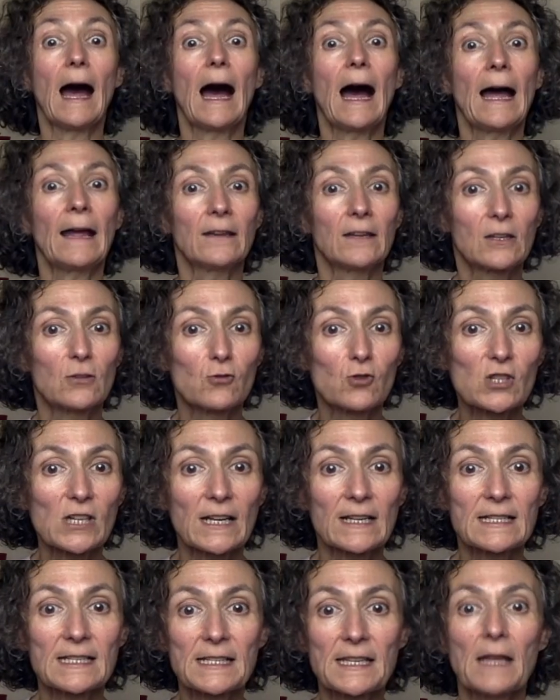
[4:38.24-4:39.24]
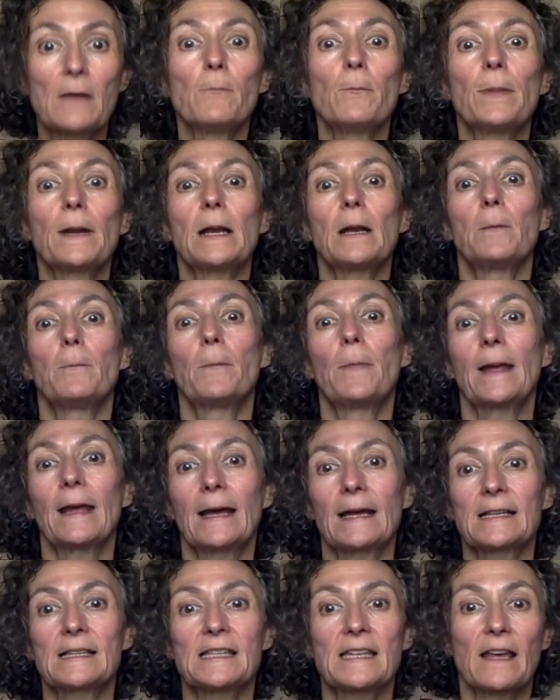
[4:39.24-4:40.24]
hay que usar siempre el
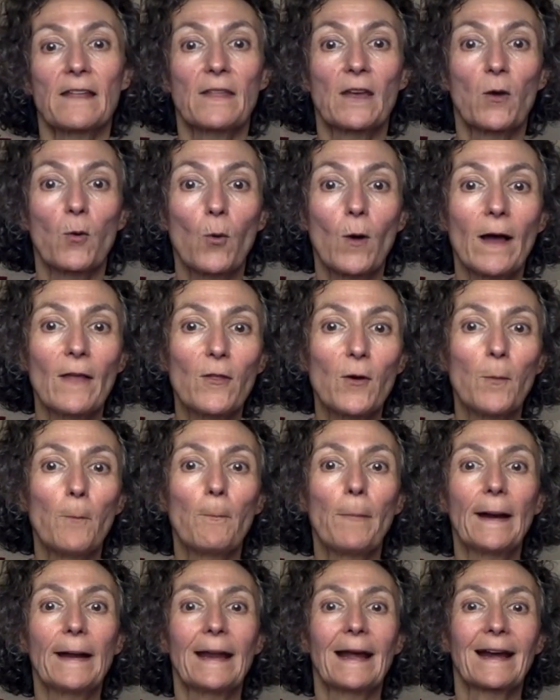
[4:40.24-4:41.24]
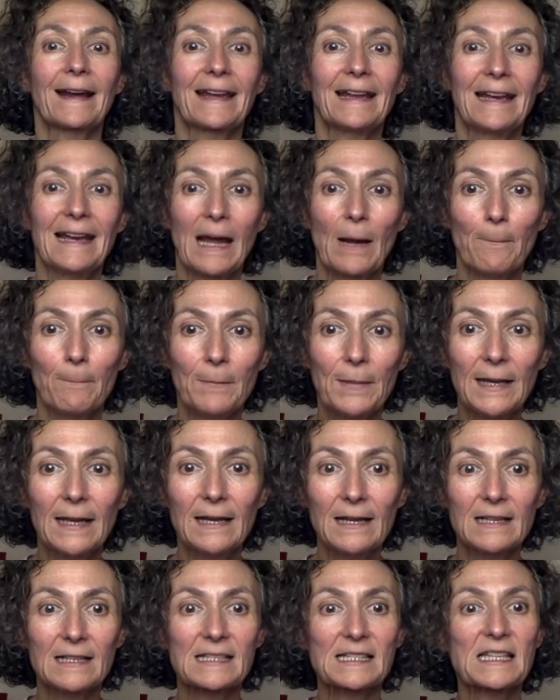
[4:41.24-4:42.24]
pH adecuado para que la
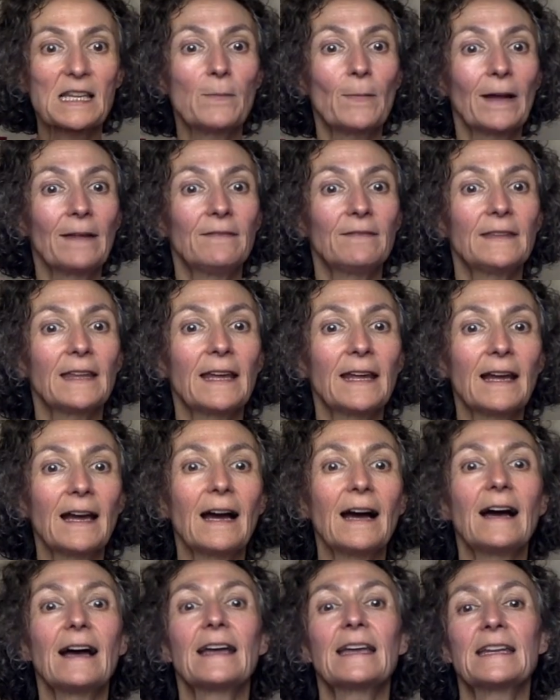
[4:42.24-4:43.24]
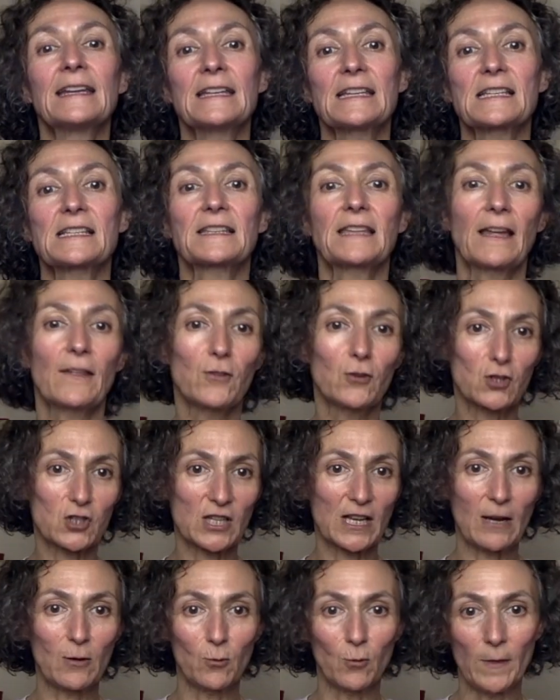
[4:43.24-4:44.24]
piel se mantenga en estado
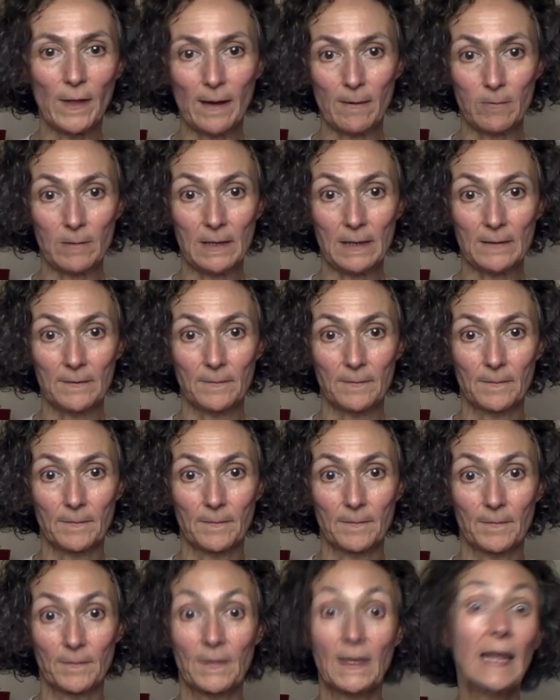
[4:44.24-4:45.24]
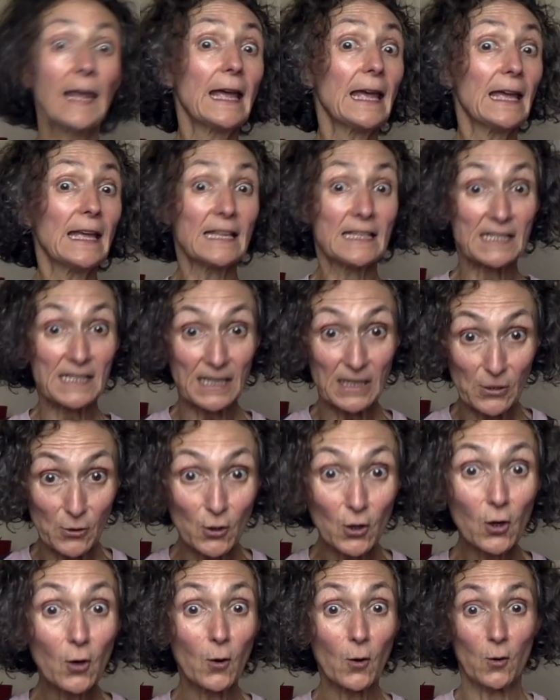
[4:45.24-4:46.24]
saludable. Si
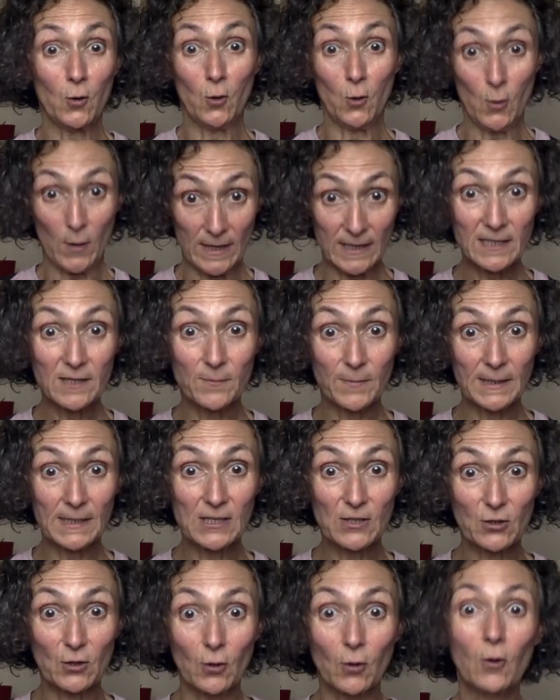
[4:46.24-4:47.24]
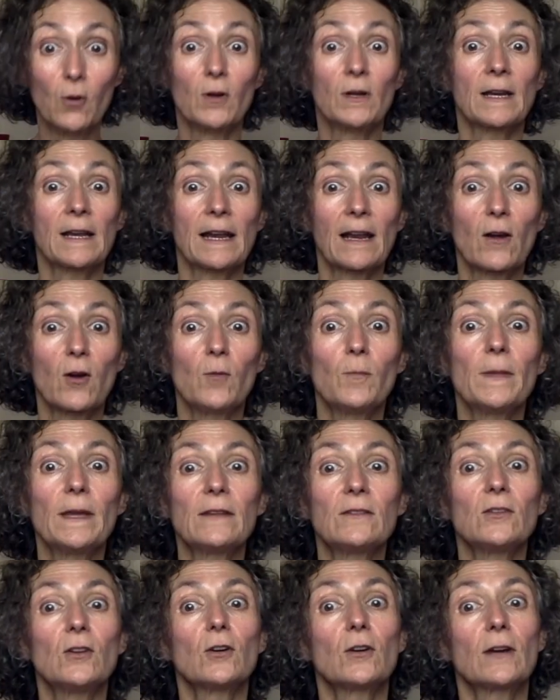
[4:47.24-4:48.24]
no lo has visto,
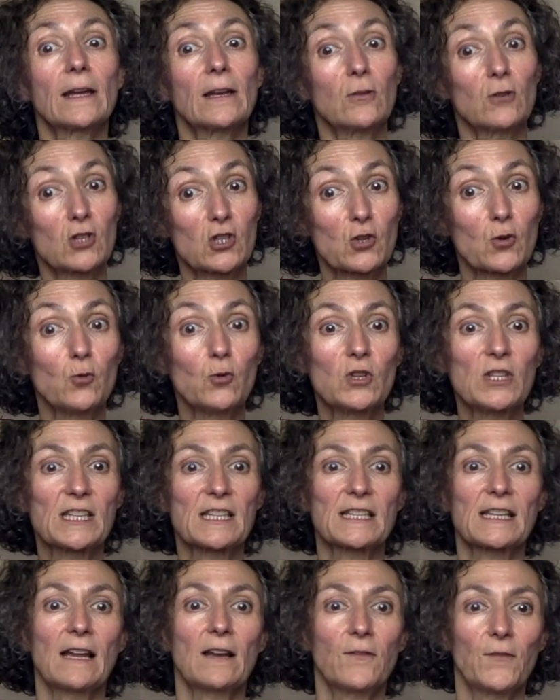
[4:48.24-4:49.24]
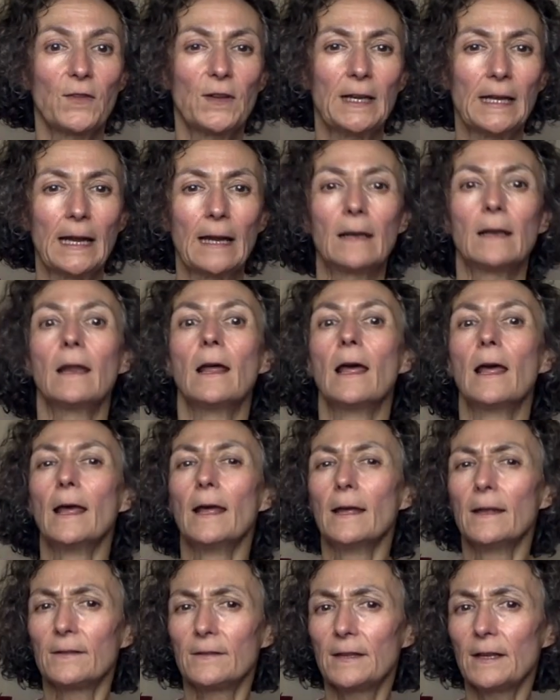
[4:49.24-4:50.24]
recomiendo que lo escuches al final.
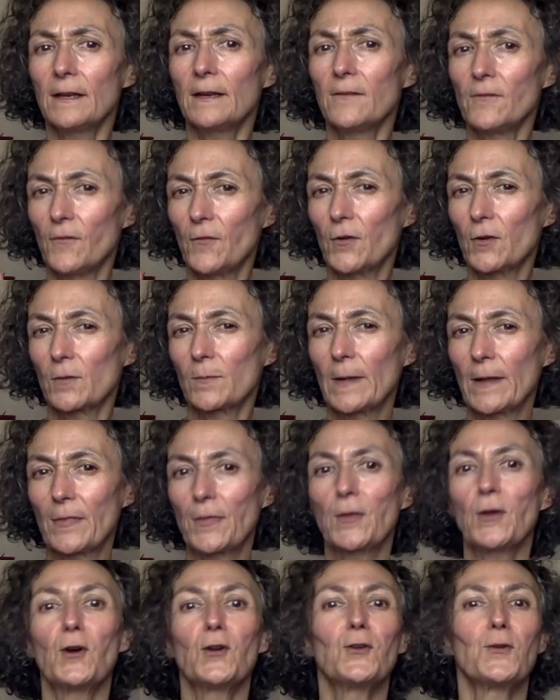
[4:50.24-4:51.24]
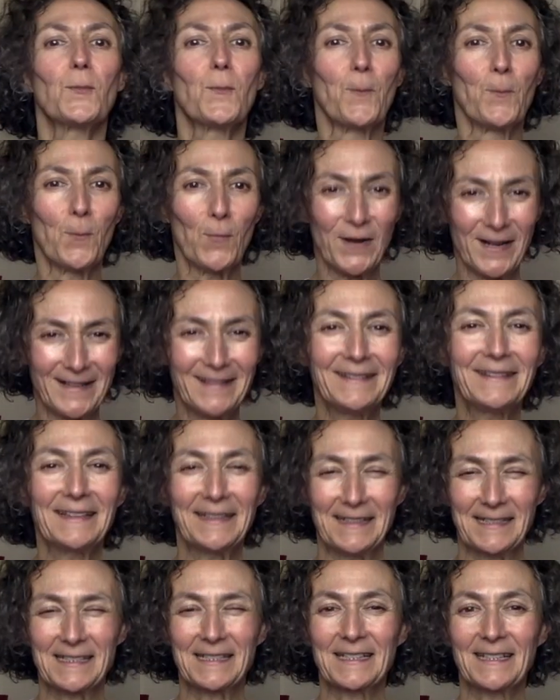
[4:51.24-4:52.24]
Tiene información muy
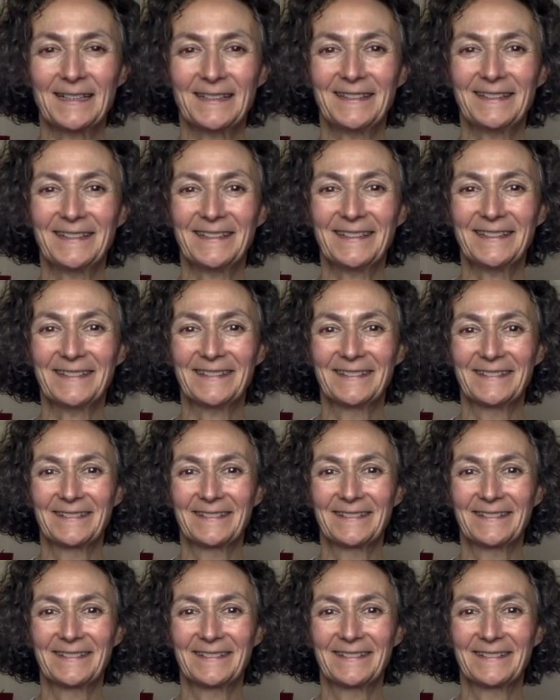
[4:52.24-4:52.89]
interesante.